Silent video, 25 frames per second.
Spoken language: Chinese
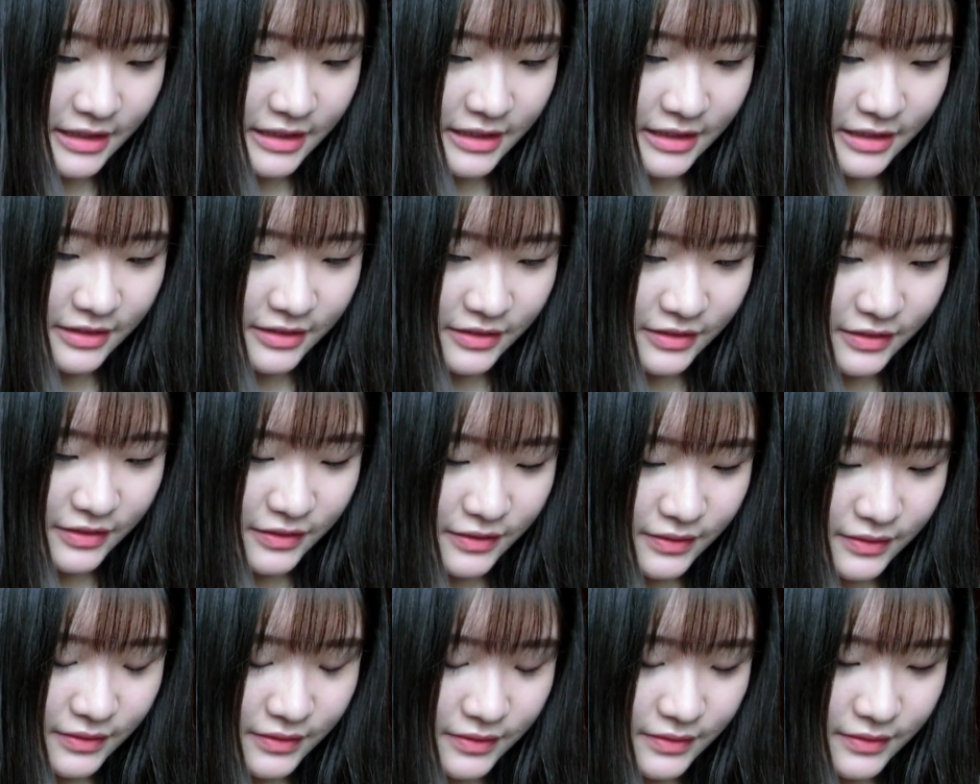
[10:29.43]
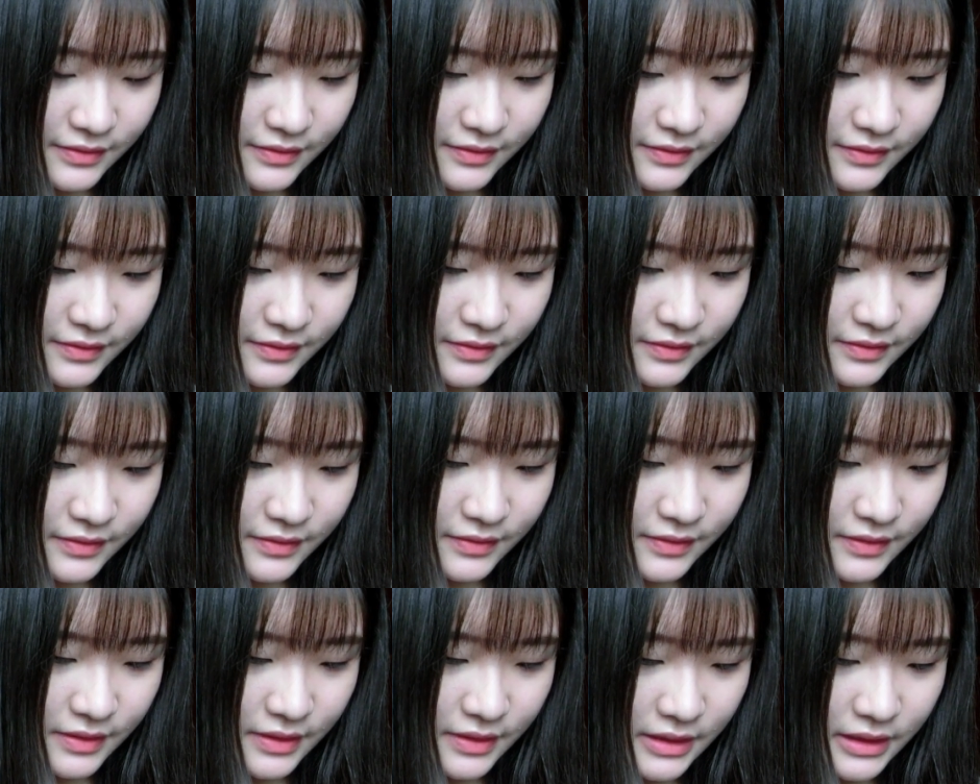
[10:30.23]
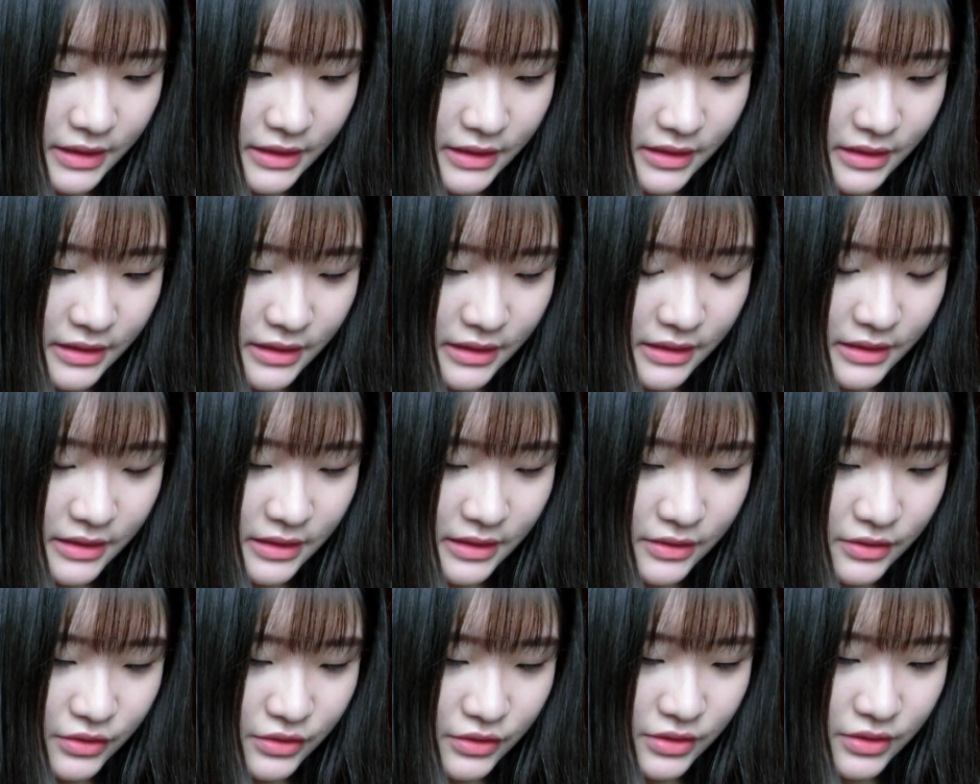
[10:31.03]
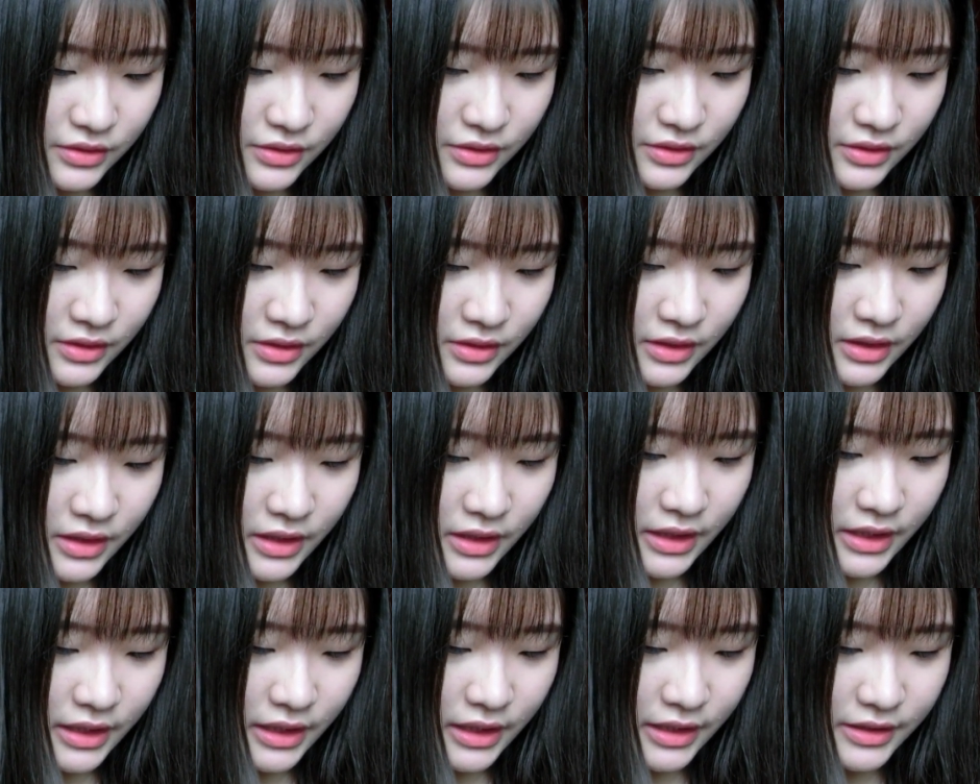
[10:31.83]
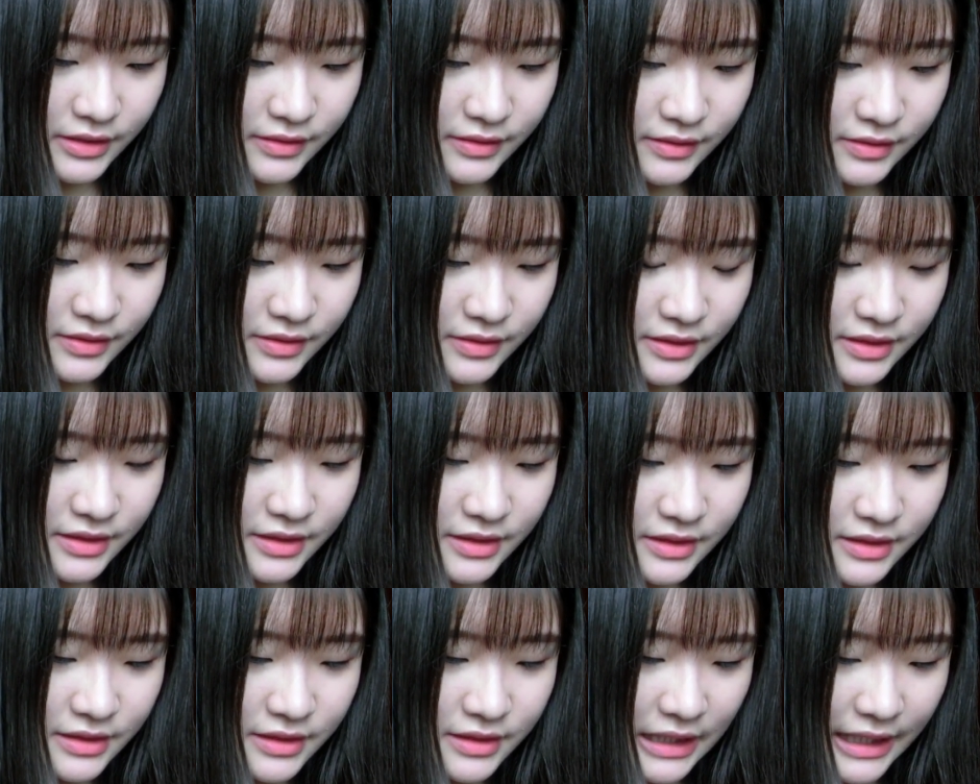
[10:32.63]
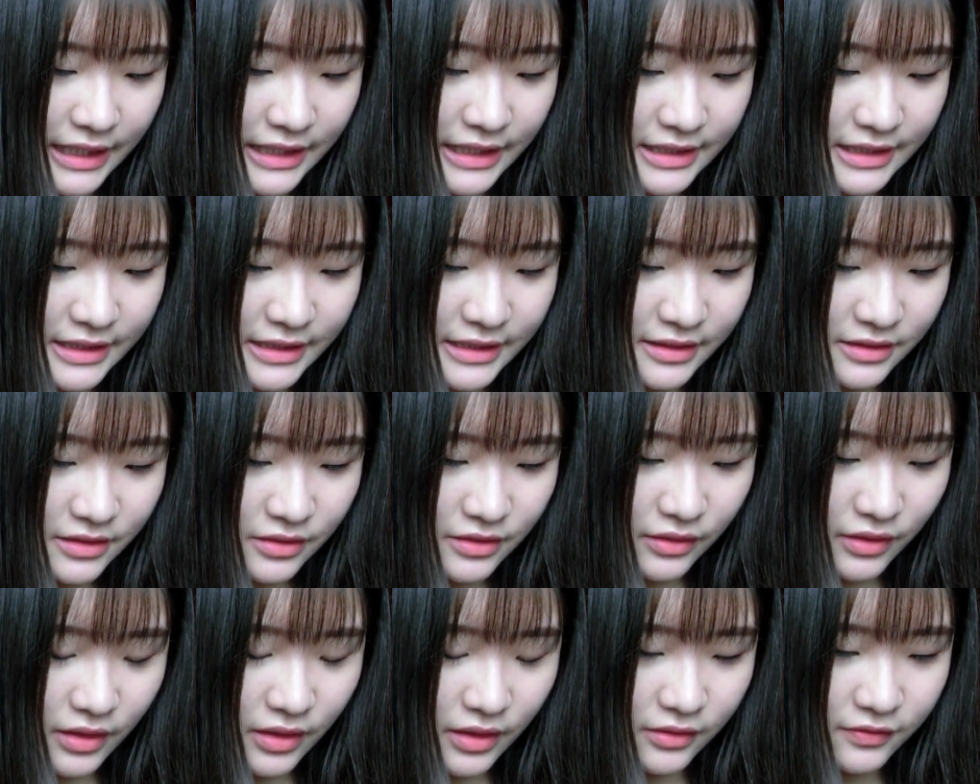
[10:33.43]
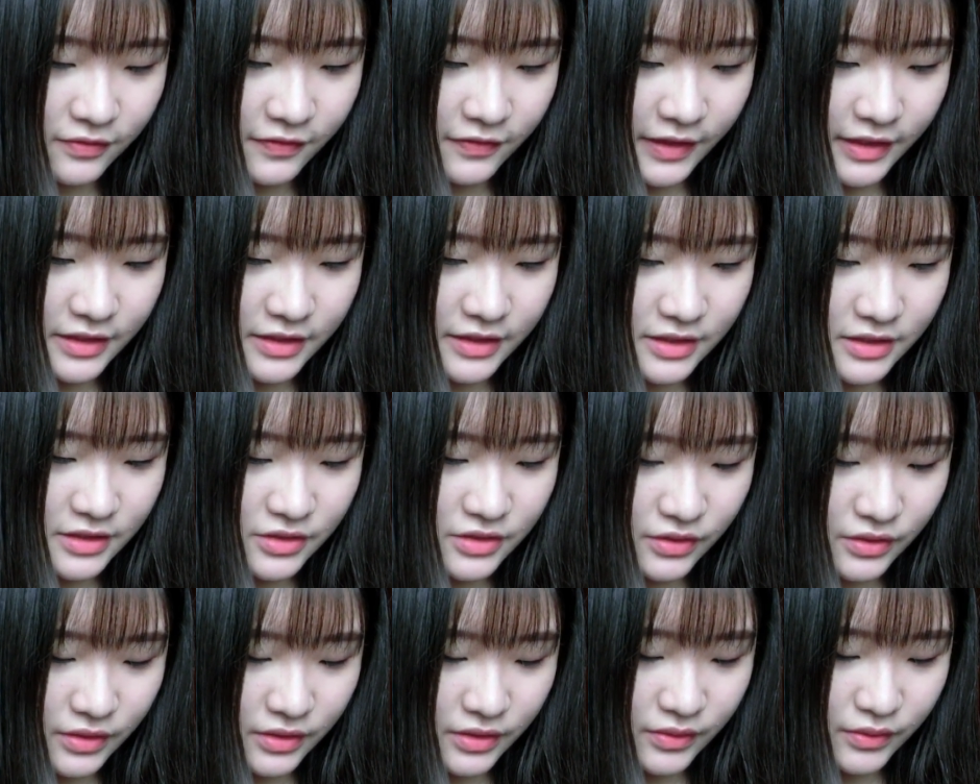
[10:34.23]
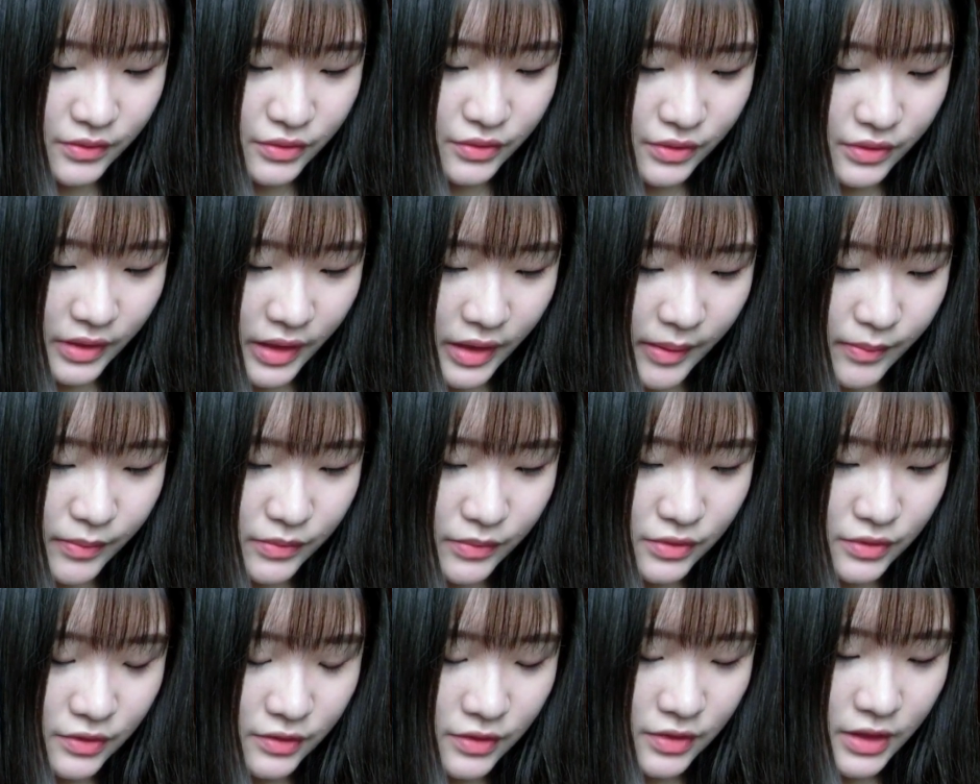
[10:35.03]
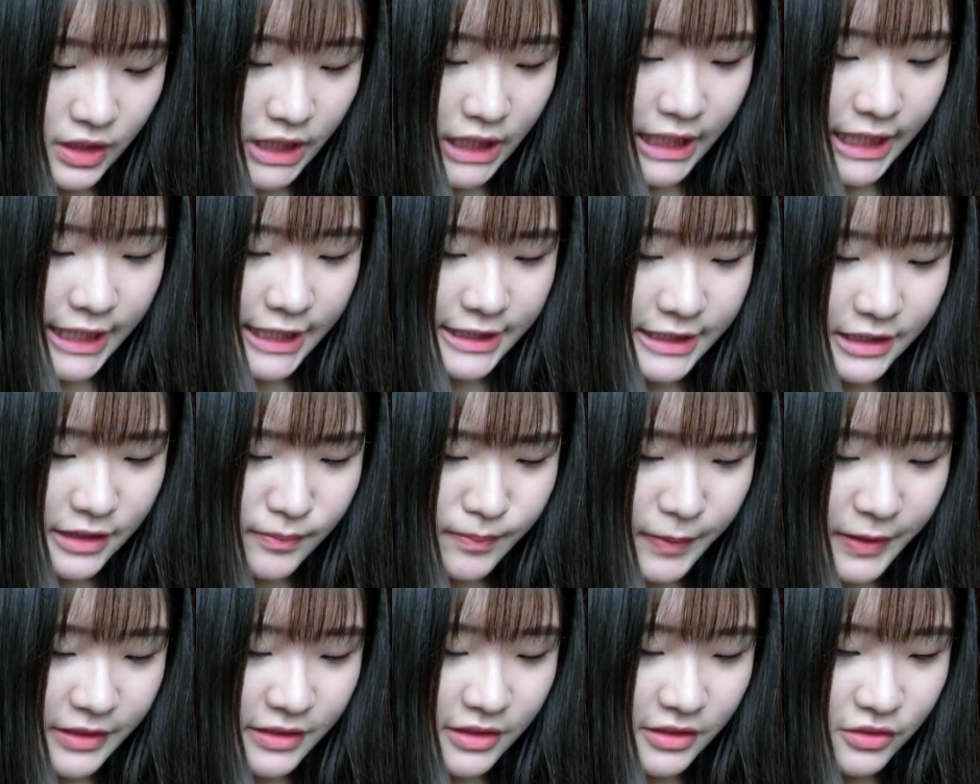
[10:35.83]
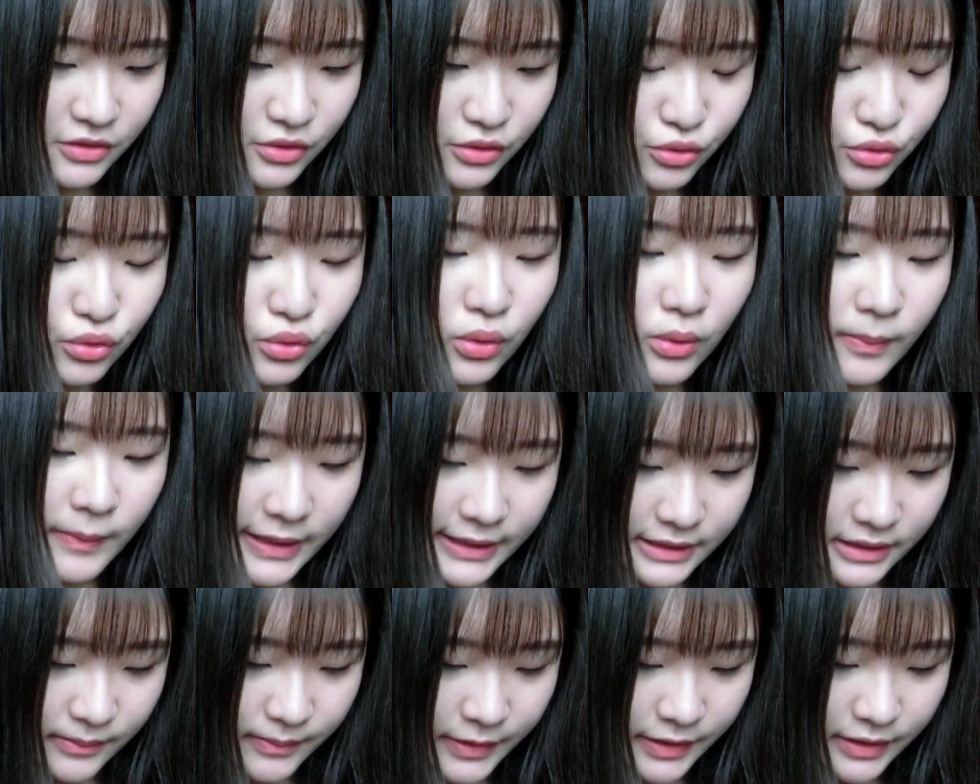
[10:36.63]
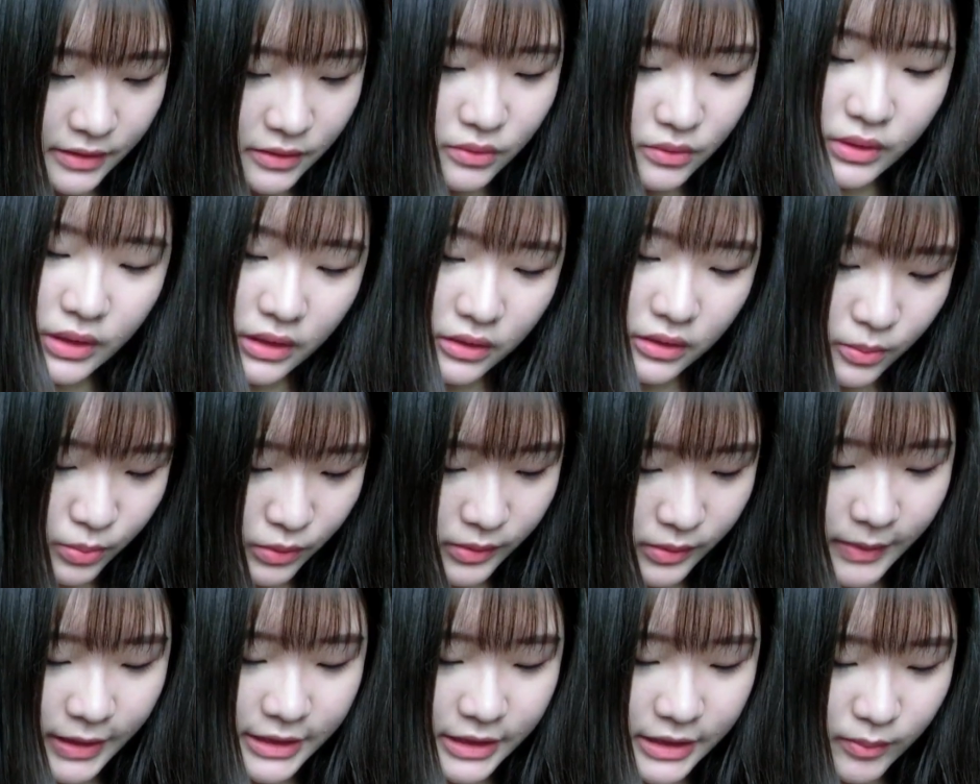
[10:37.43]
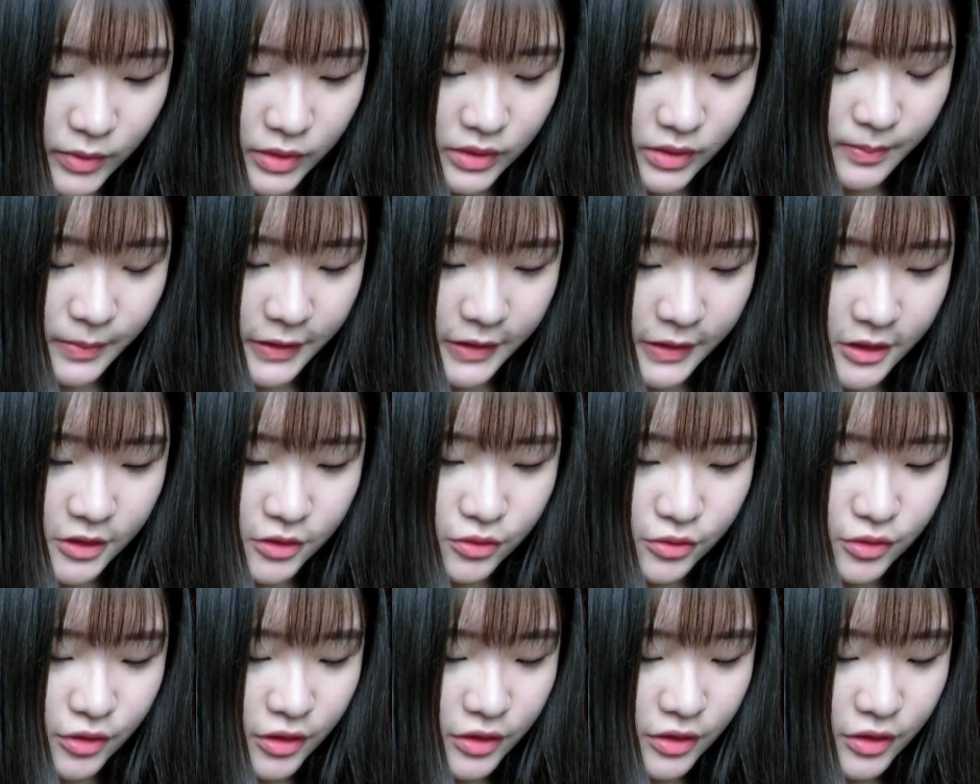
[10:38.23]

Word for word: 然后，而且它看起来就是很。daily 的那种 outfit，所以我觉得还不错。这个背心裙，如果我买上面那个，我应该就不会买下面这个背心裙。